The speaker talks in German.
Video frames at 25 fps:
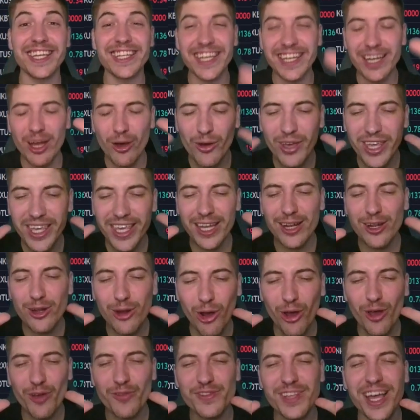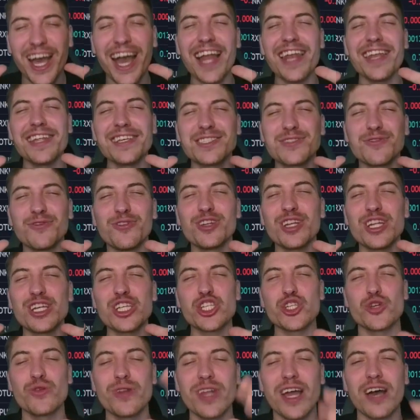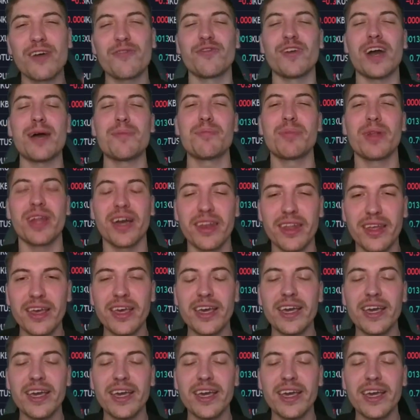denn auch hier läuft alles wunderschön nach Fahrplan.